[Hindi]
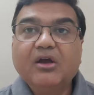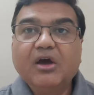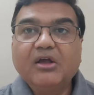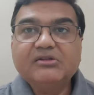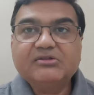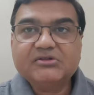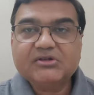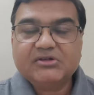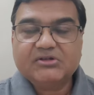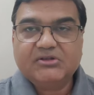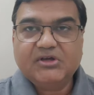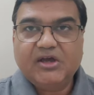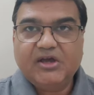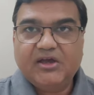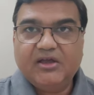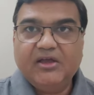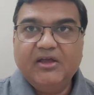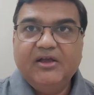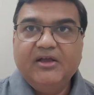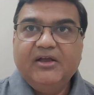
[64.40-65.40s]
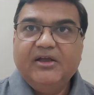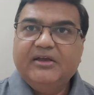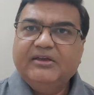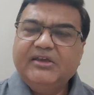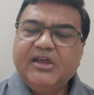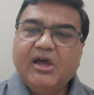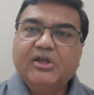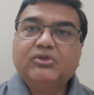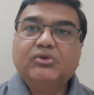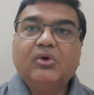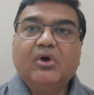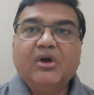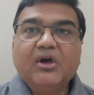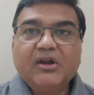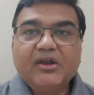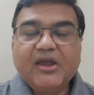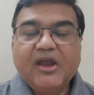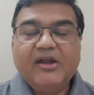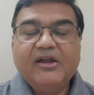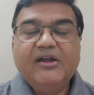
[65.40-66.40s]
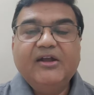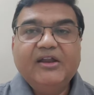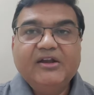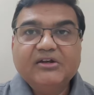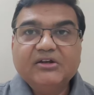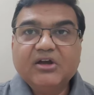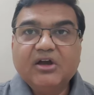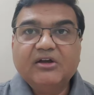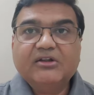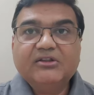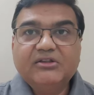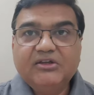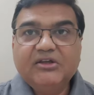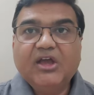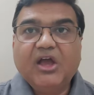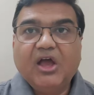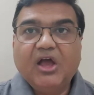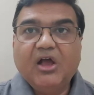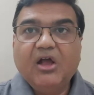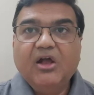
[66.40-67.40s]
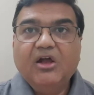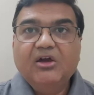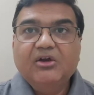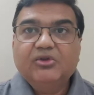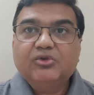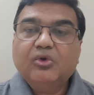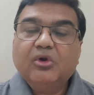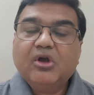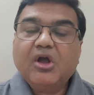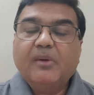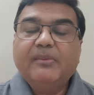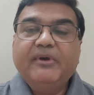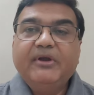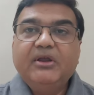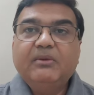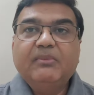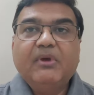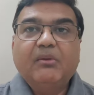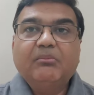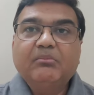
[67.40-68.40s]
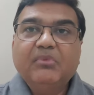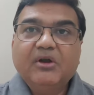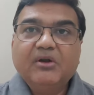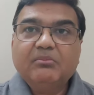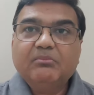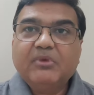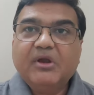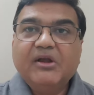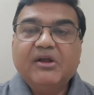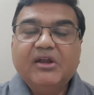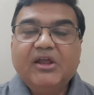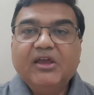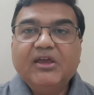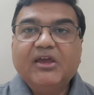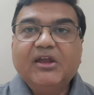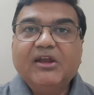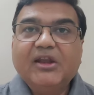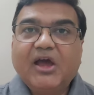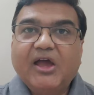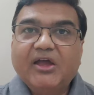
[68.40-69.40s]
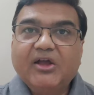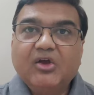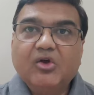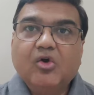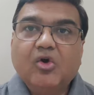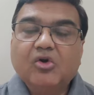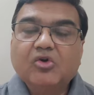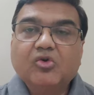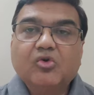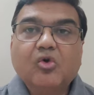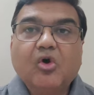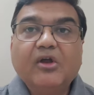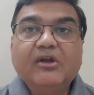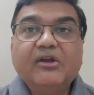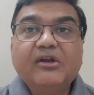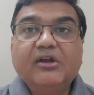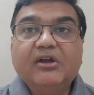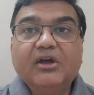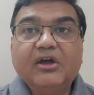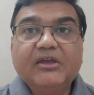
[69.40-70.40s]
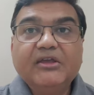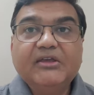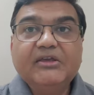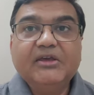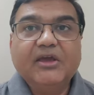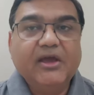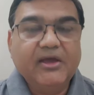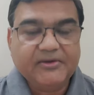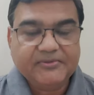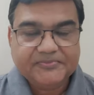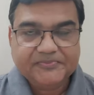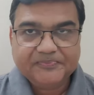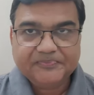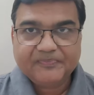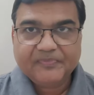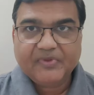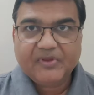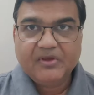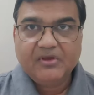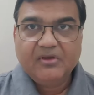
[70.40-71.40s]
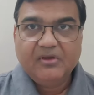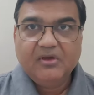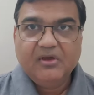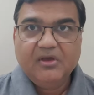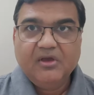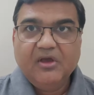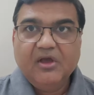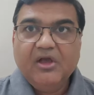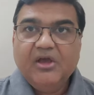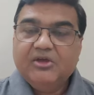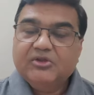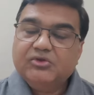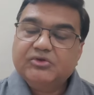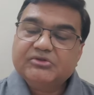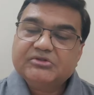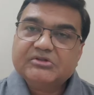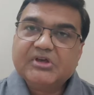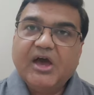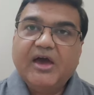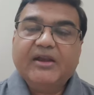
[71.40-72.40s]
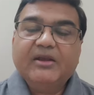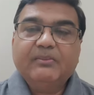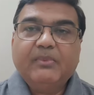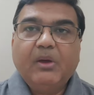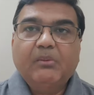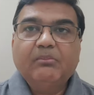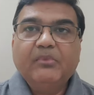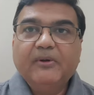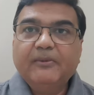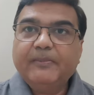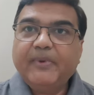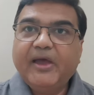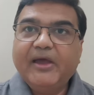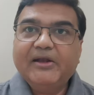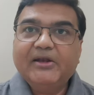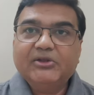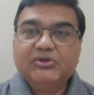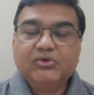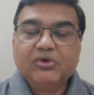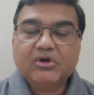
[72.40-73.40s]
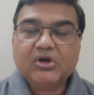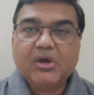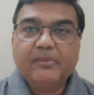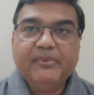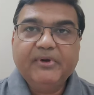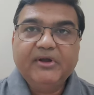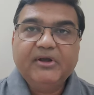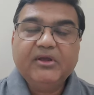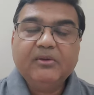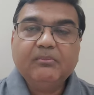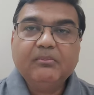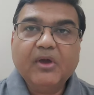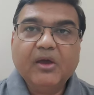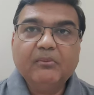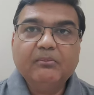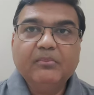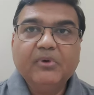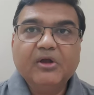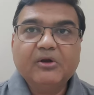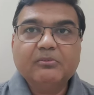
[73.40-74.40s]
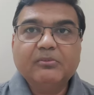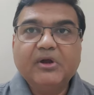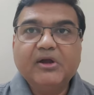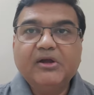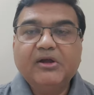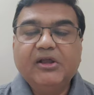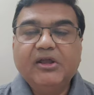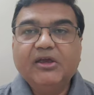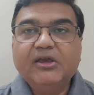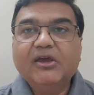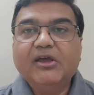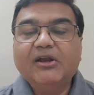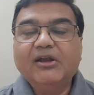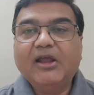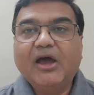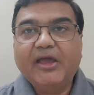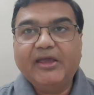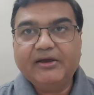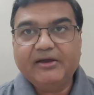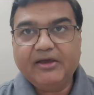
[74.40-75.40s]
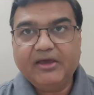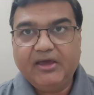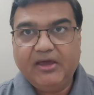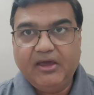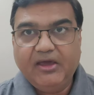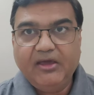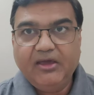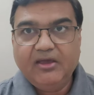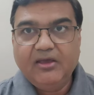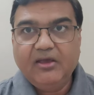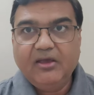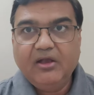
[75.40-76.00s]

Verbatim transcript: कर सकता है या तो अगर कैंडिडेट कर दिया तो कमेटी मेंबर बनने के लायक कौन कौन नहीं है तो सारे मेंबर पहले तो कमेटी मेंबर बनने के लायक है